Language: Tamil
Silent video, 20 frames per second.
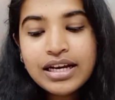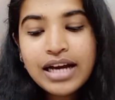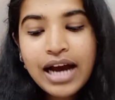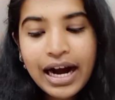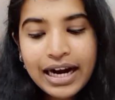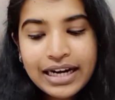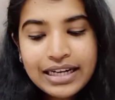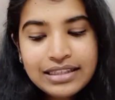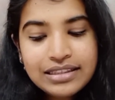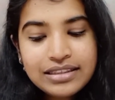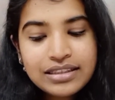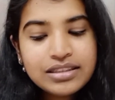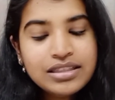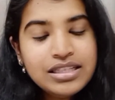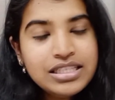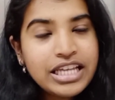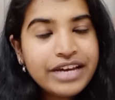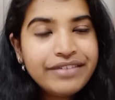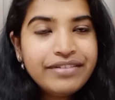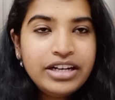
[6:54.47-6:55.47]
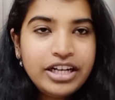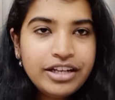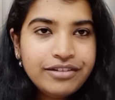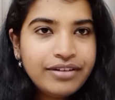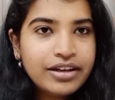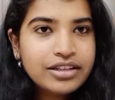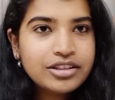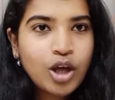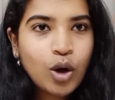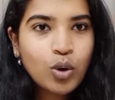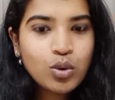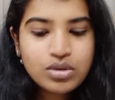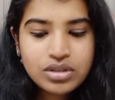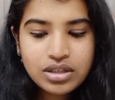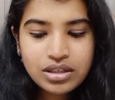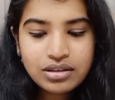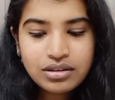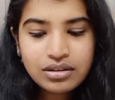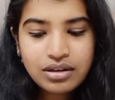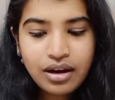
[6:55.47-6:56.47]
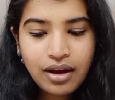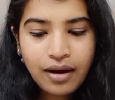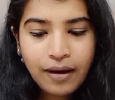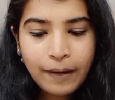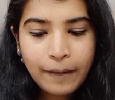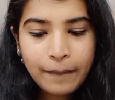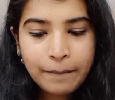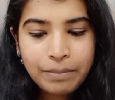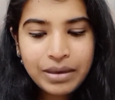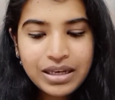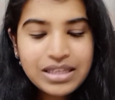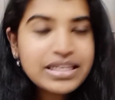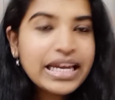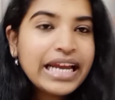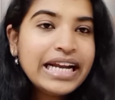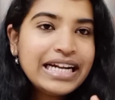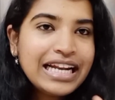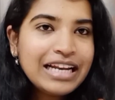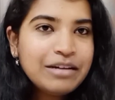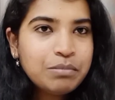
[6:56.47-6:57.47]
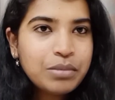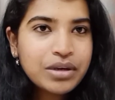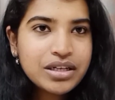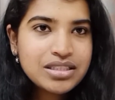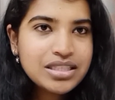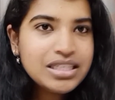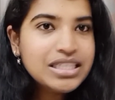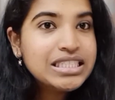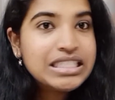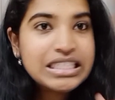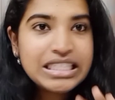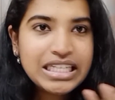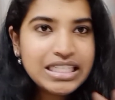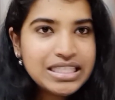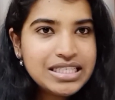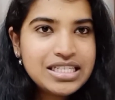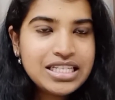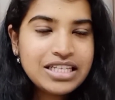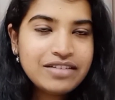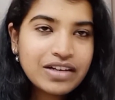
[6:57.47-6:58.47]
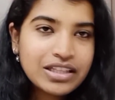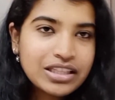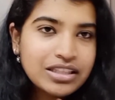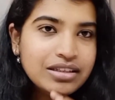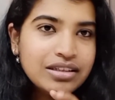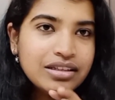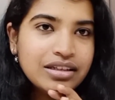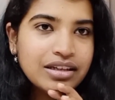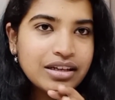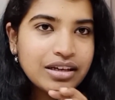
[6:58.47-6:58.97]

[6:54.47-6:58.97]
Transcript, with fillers: அடுத்தது செவன்ட்டி ஃபைவ் தௌசண்ட் ப்ளஸ் எயிட்டீன் பர்சன்ட் ஜிஎஸ்டி வந்து